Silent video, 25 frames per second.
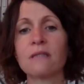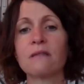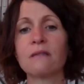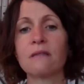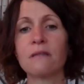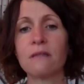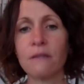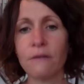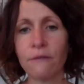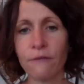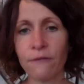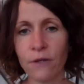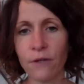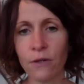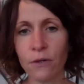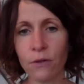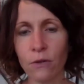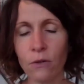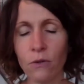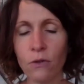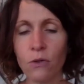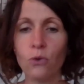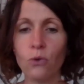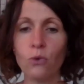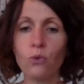
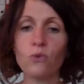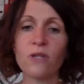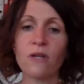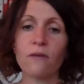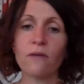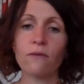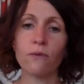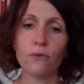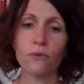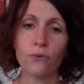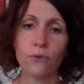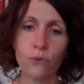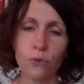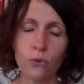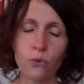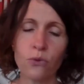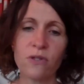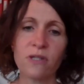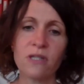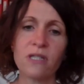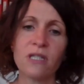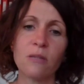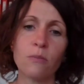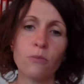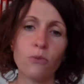différents, nous avons
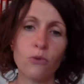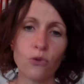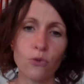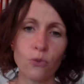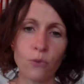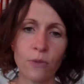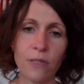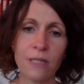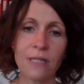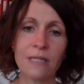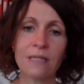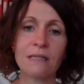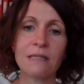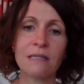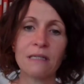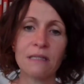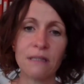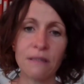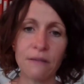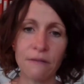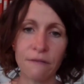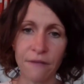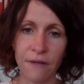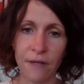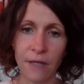tous des besoins qui
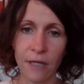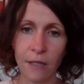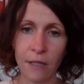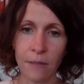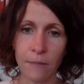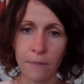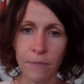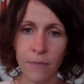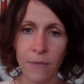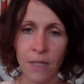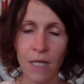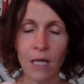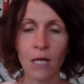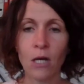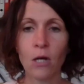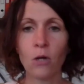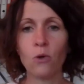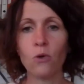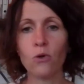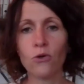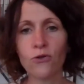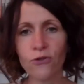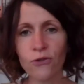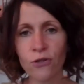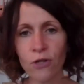diffèrent.
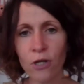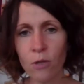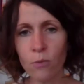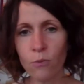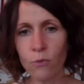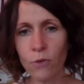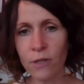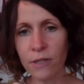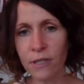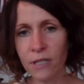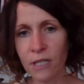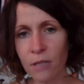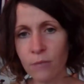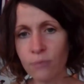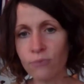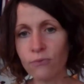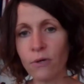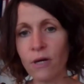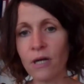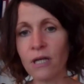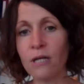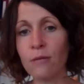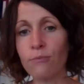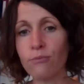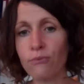Le seul moyen
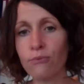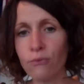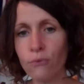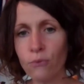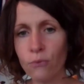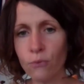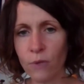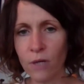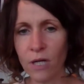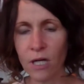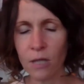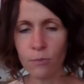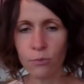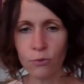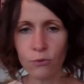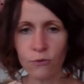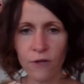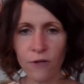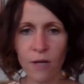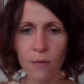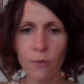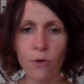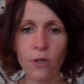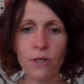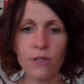pour aller plus loin, pour
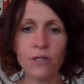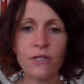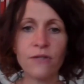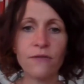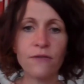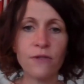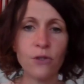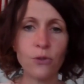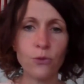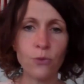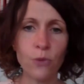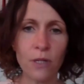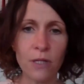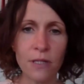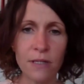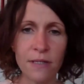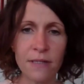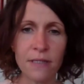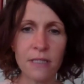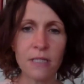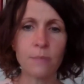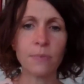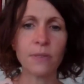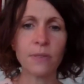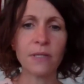vraiment
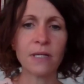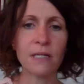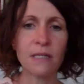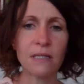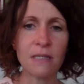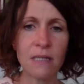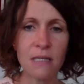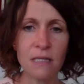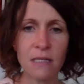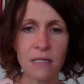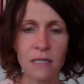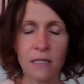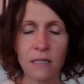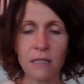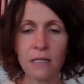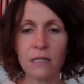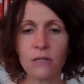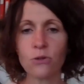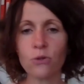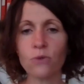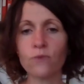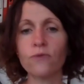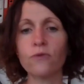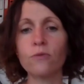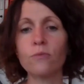individualiser, préciser quels
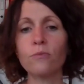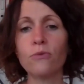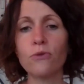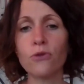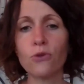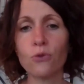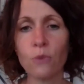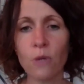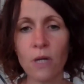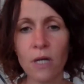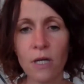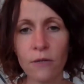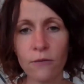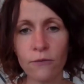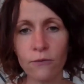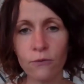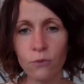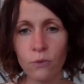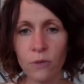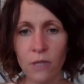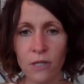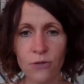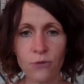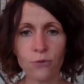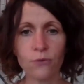sont vos besoins à
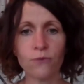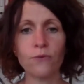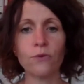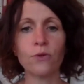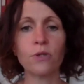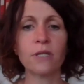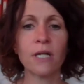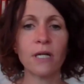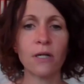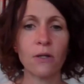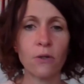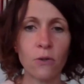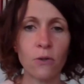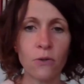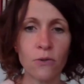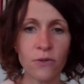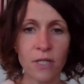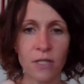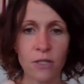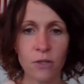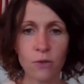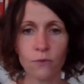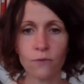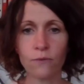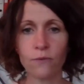vous, quelles sont vos carences,
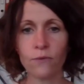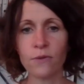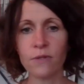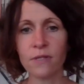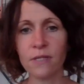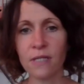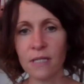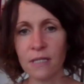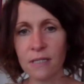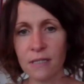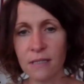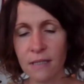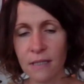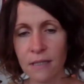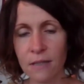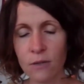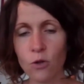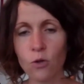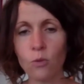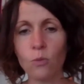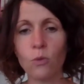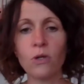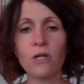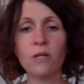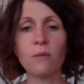quels sont vos excès,
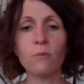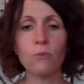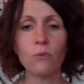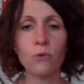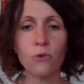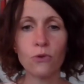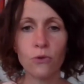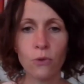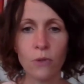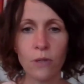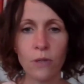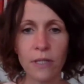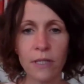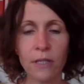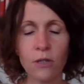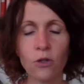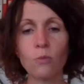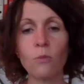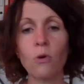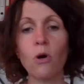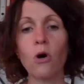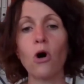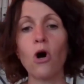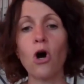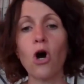comment les moduler,
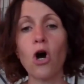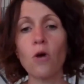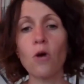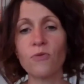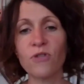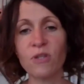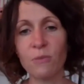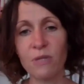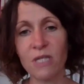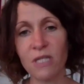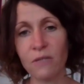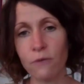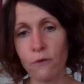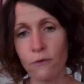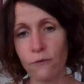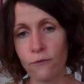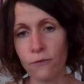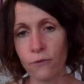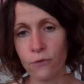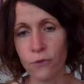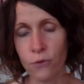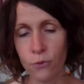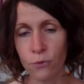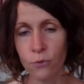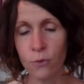comment optimiser vos
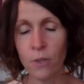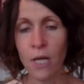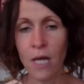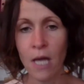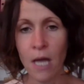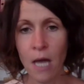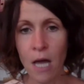fonctions